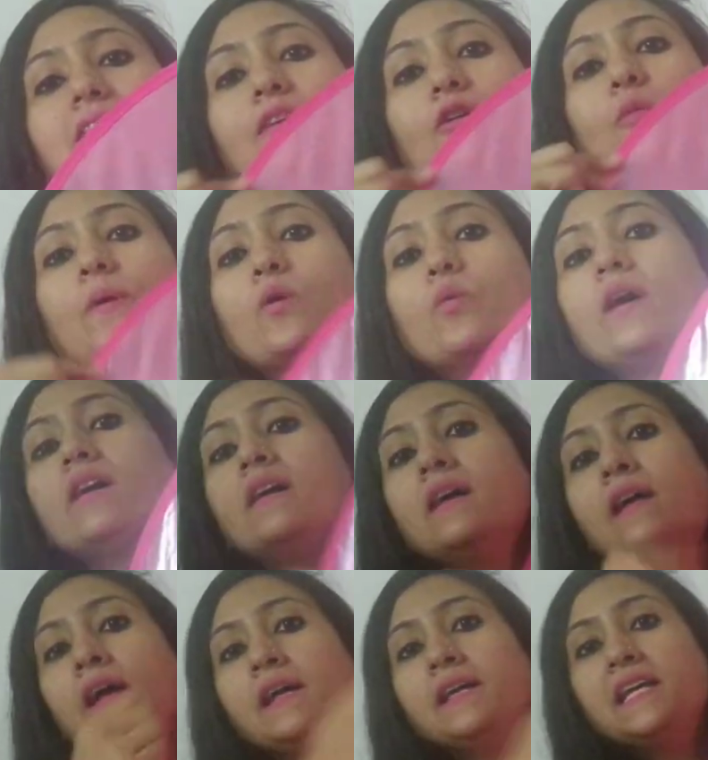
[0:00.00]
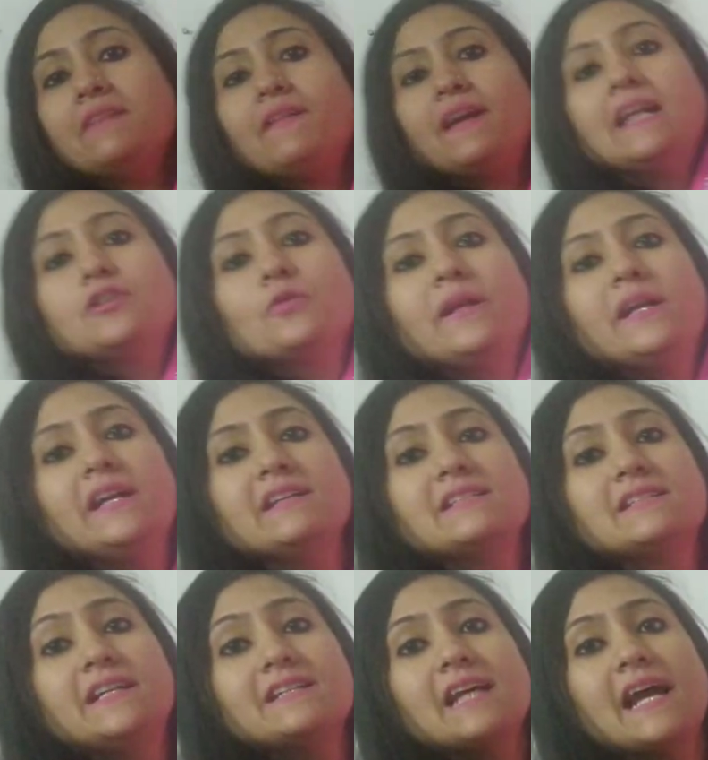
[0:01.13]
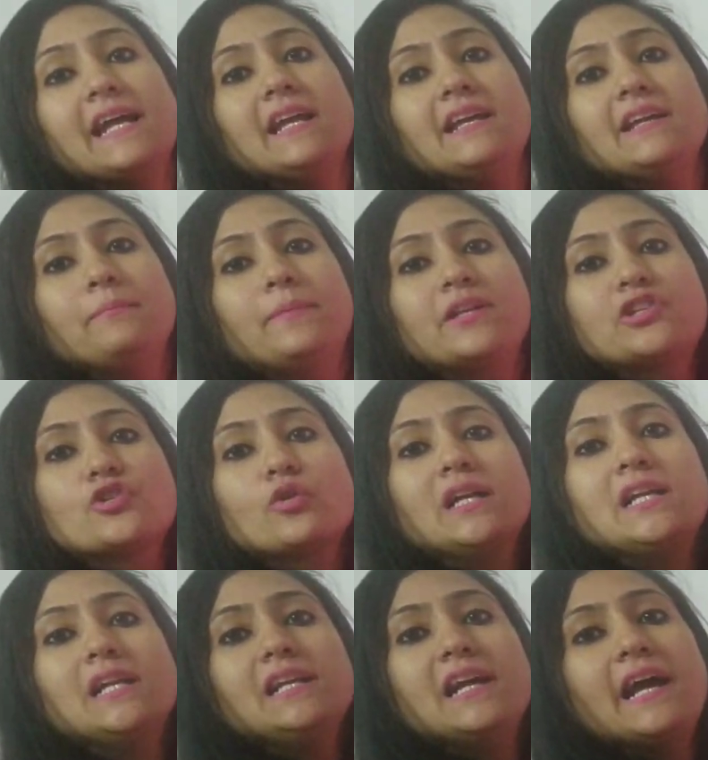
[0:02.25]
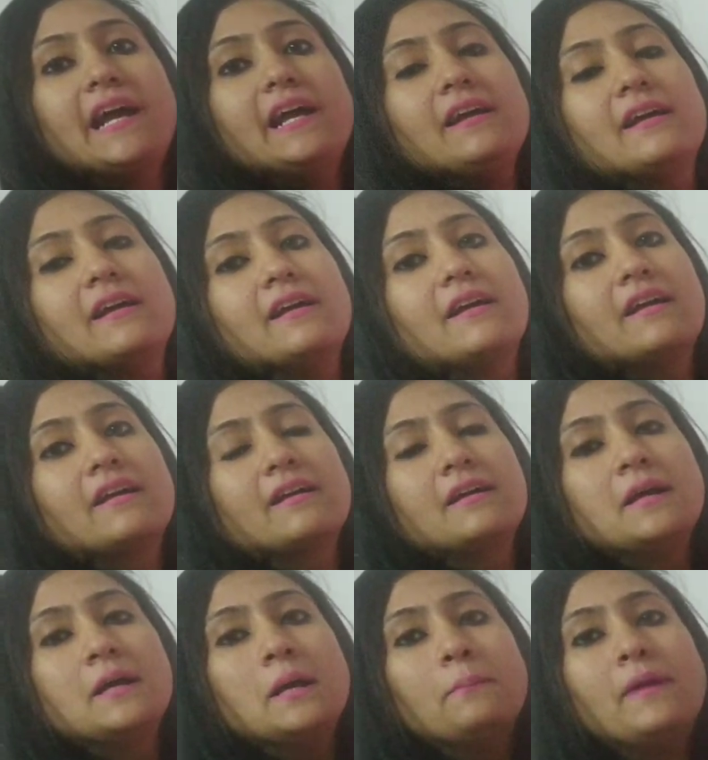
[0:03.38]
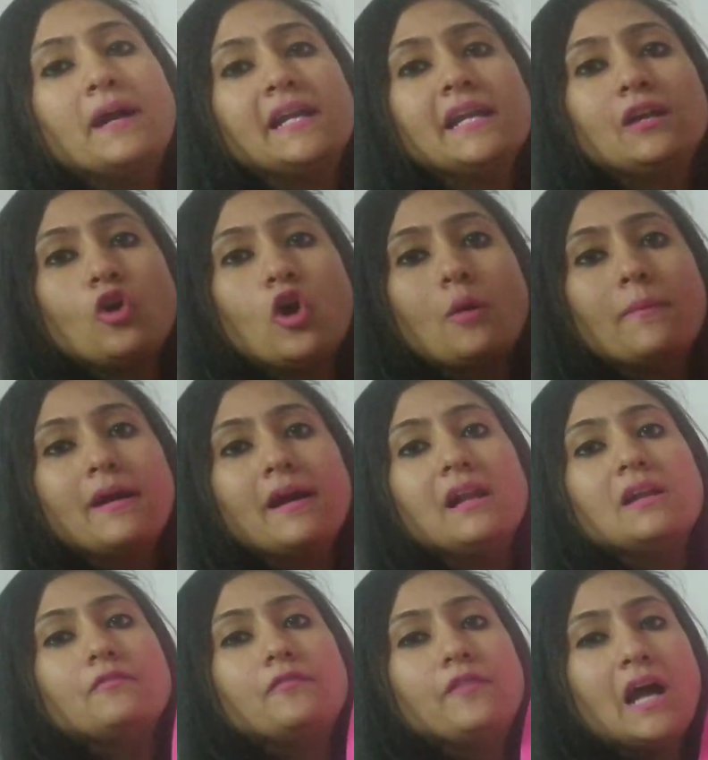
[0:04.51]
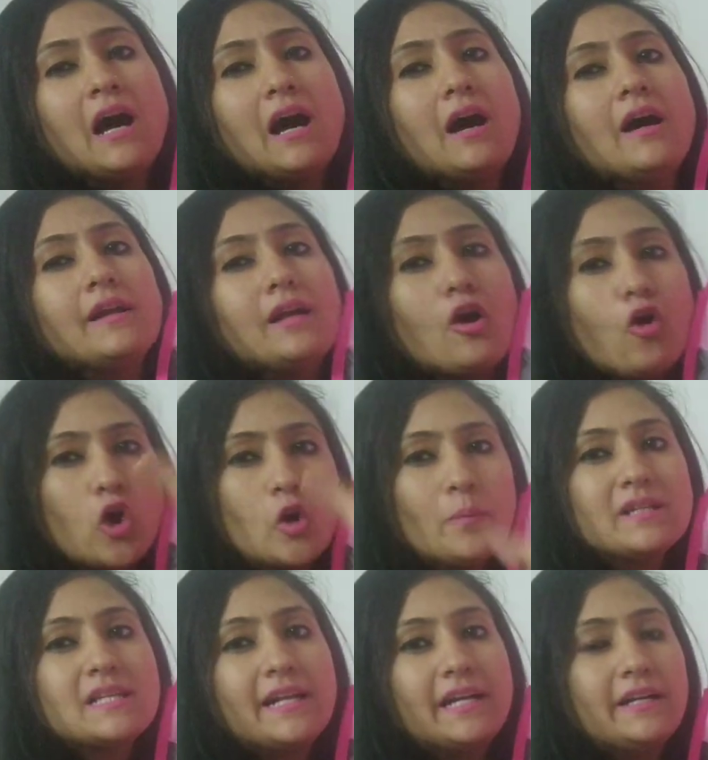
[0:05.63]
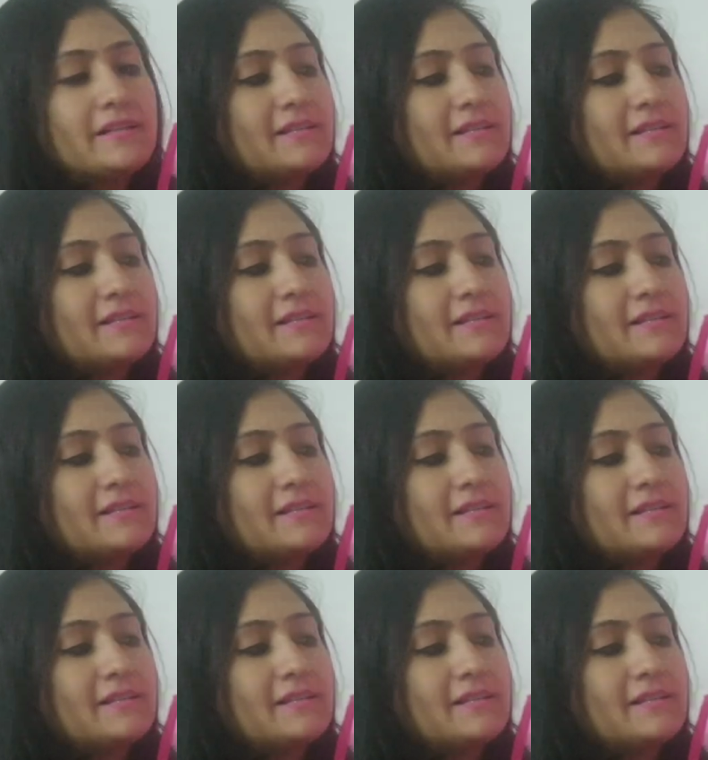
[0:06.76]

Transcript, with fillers: से ओपन हुआ ये वाला जो मैंने डिजाइन है ये बच्चों के लिए लिया है बट ये नॉर्मल फ्लावर या और भी सारे